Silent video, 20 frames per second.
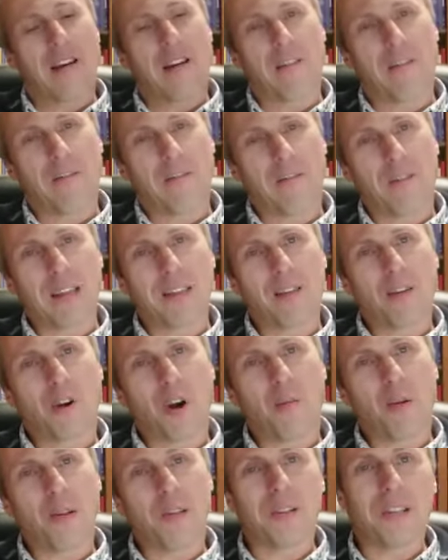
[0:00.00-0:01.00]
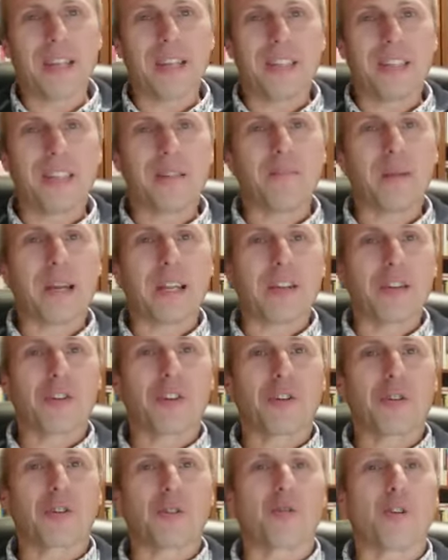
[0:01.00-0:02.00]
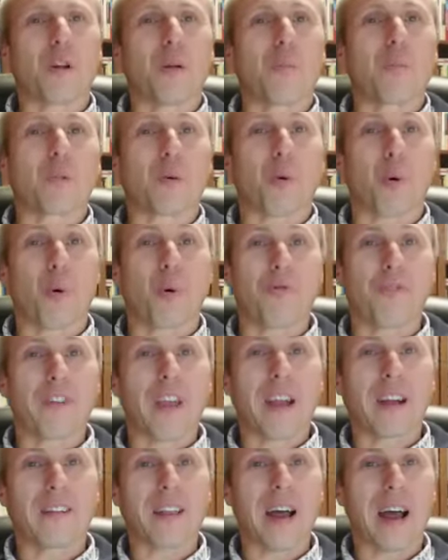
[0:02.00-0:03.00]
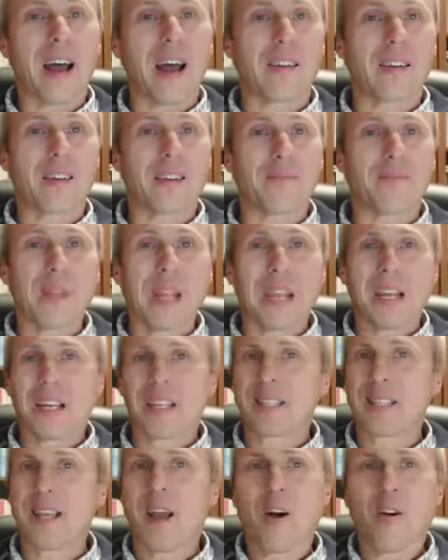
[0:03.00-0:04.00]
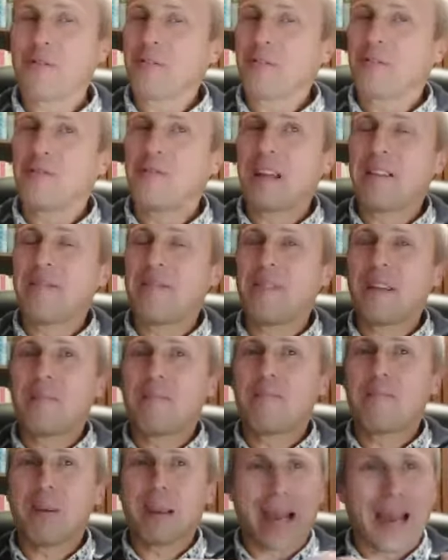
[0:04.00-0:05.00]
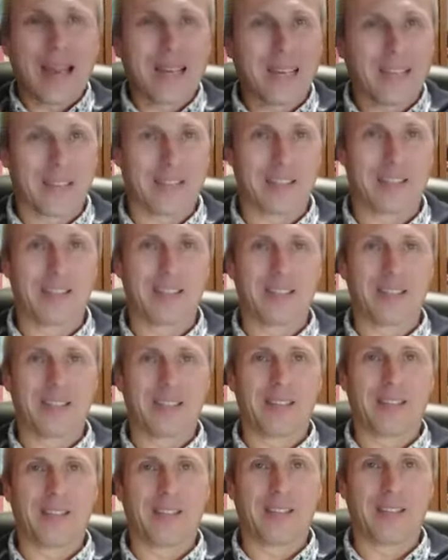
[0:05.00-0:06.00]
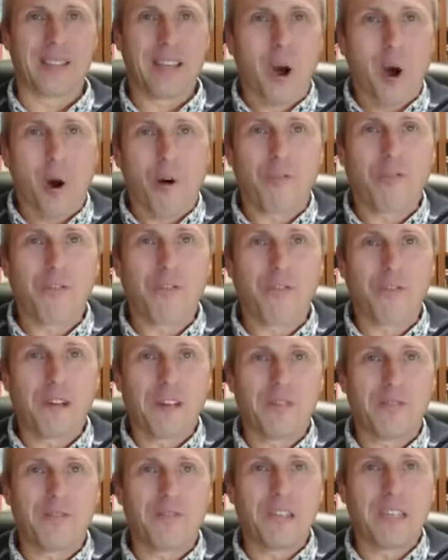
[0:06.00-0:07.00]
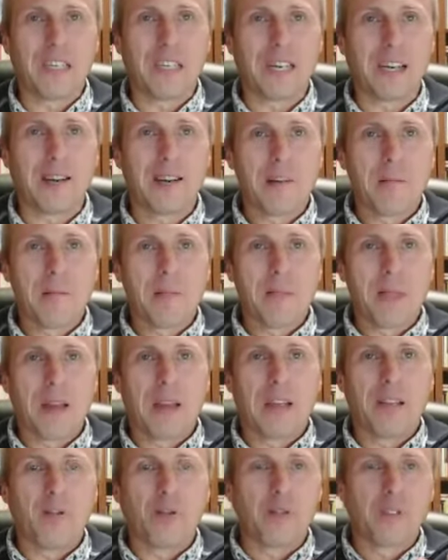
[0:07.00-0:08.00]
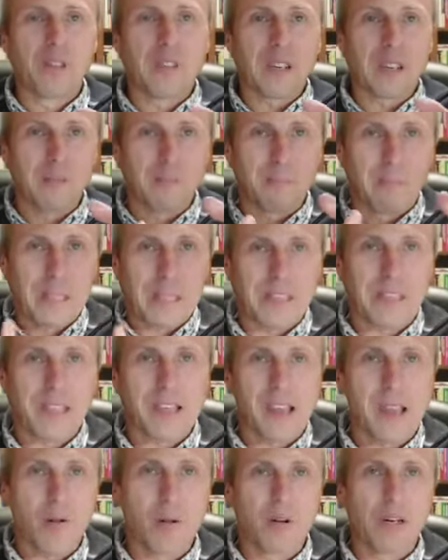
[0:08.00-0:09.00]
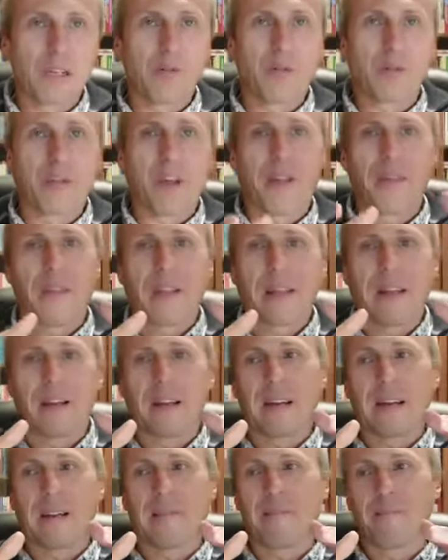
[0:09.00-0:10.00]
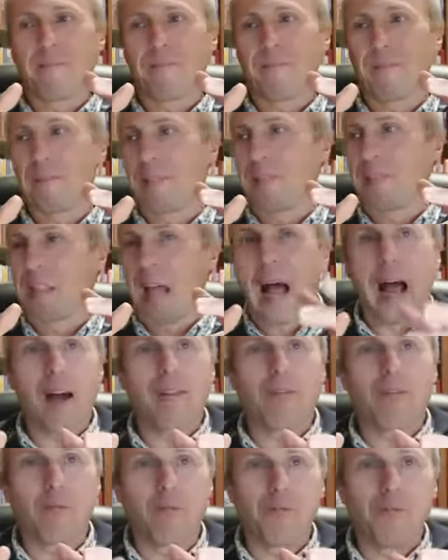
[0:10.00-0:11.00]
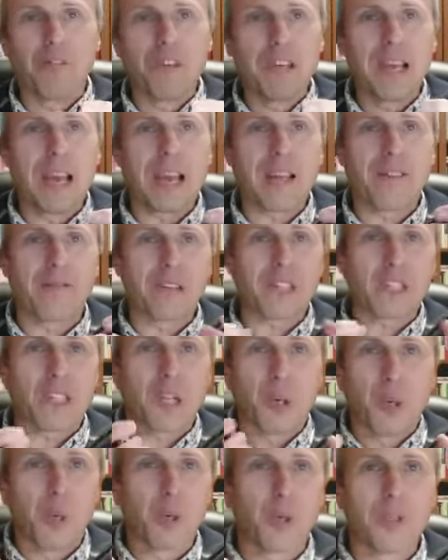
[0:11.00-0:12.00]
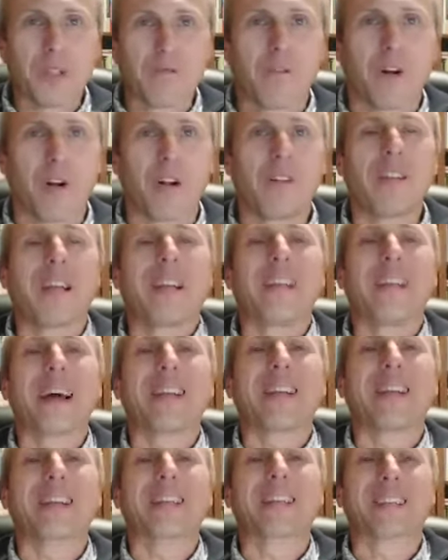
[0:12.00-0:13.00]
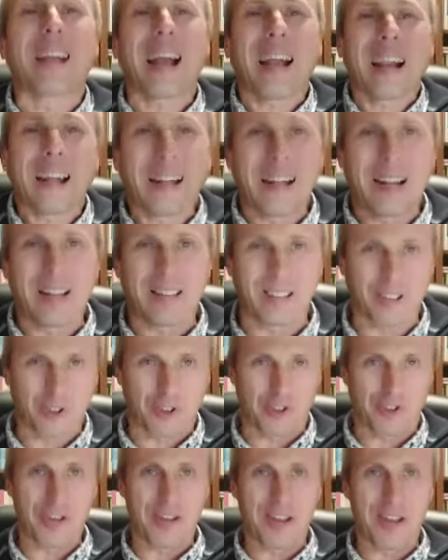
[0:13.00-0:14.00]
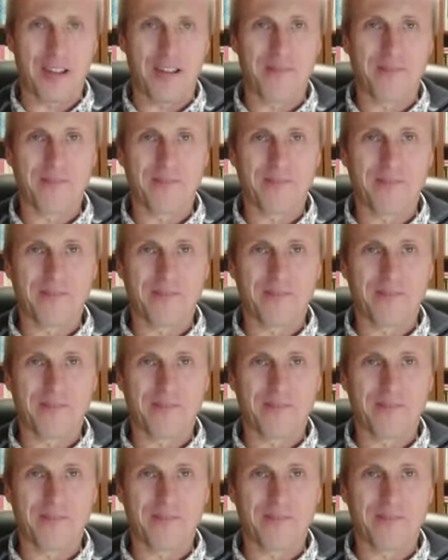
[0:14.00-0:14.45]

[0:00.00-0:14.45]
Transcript: Wann kommen denn die Menschen zu dem Thron der Gnade? Sehr oft, wenn wir pleite sind, sehr oft, wenn wir in unseren Beziehungen oder äh, da, wo wir etwas lösen wollen, in einer Sackgasse stehen.